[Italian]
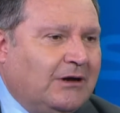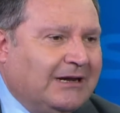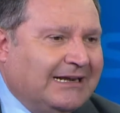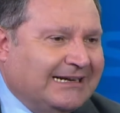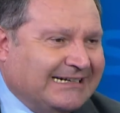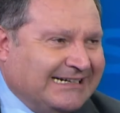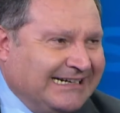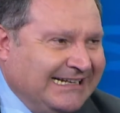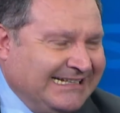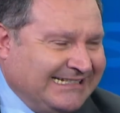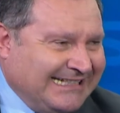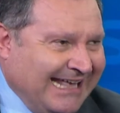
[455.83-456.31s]

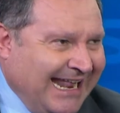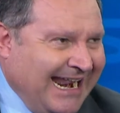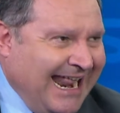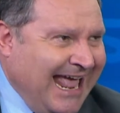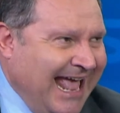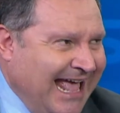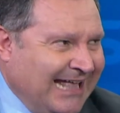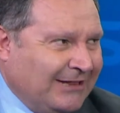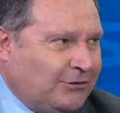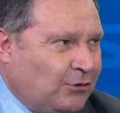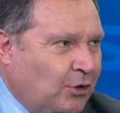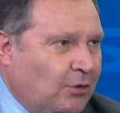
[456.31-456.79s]

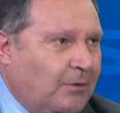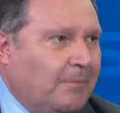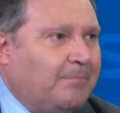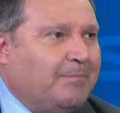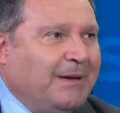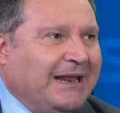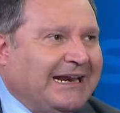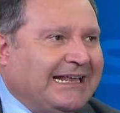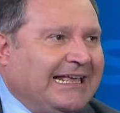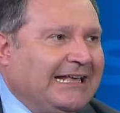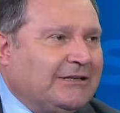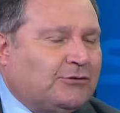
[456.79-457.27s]
risanato,
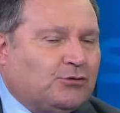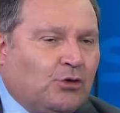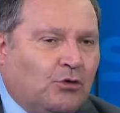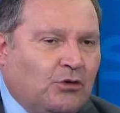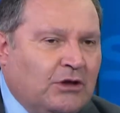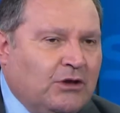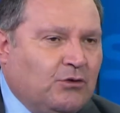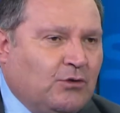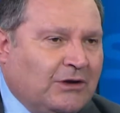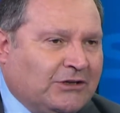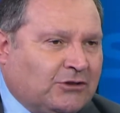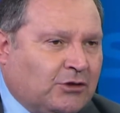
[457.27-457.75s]
perché solo in
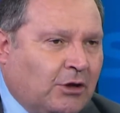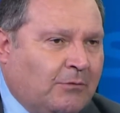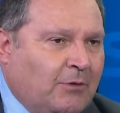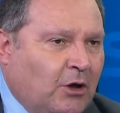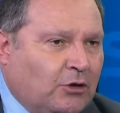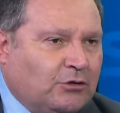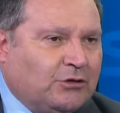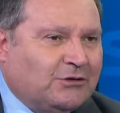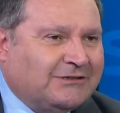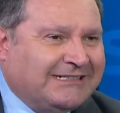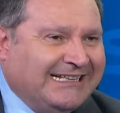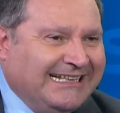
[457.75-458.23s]
questo
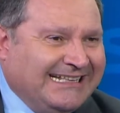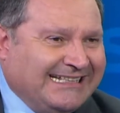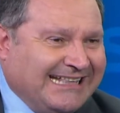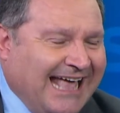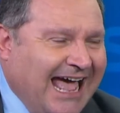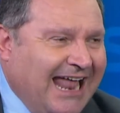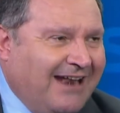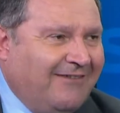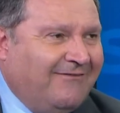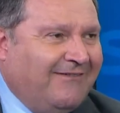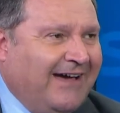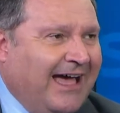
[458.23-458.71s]
modo si
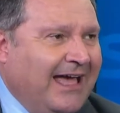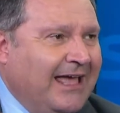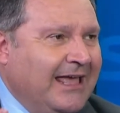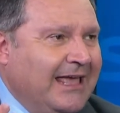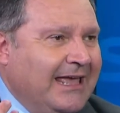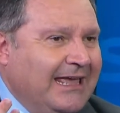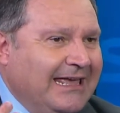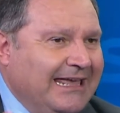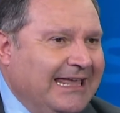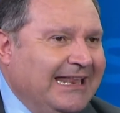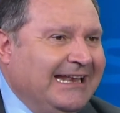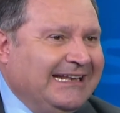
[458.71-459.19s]
salva
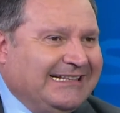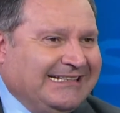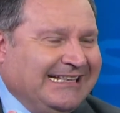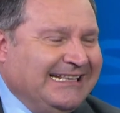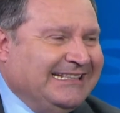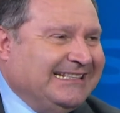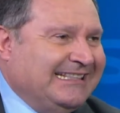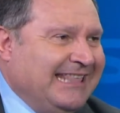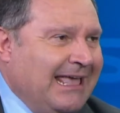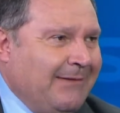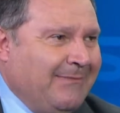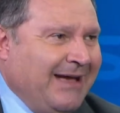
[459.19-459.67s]
il
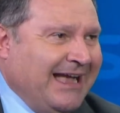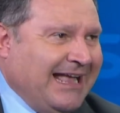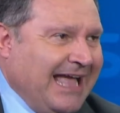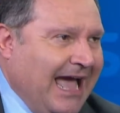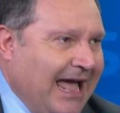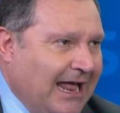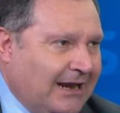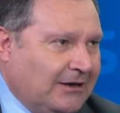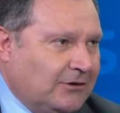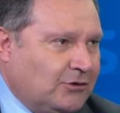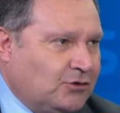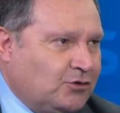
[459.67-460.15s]
sistema
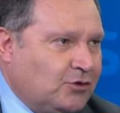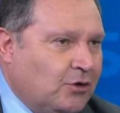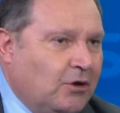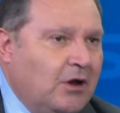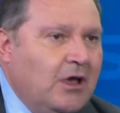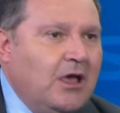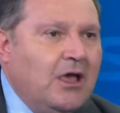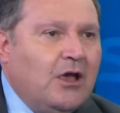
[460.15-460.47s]
calcio.